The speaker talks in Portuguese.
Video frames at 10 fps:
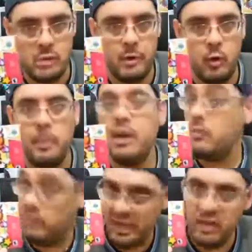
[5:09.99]
para comprar,
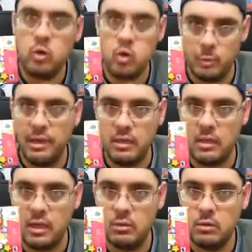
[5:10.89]
vai no do Super
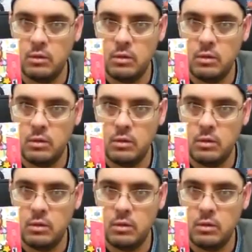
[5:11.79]
Nintendo.